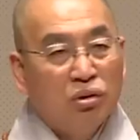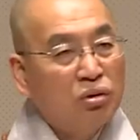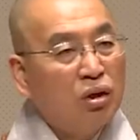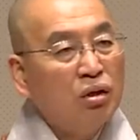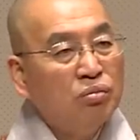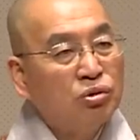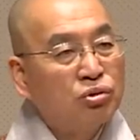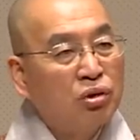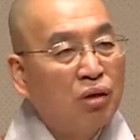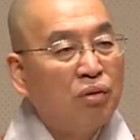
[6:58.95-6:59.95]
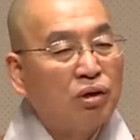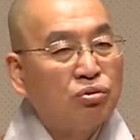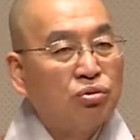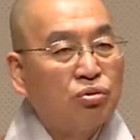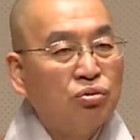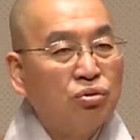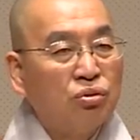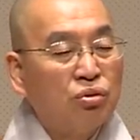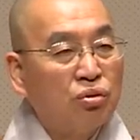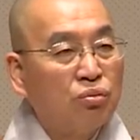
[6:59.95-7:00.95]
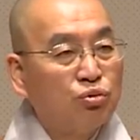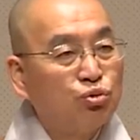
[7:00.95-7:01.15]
딸아이 뭐 전화 와가지고 돈 들어 오라고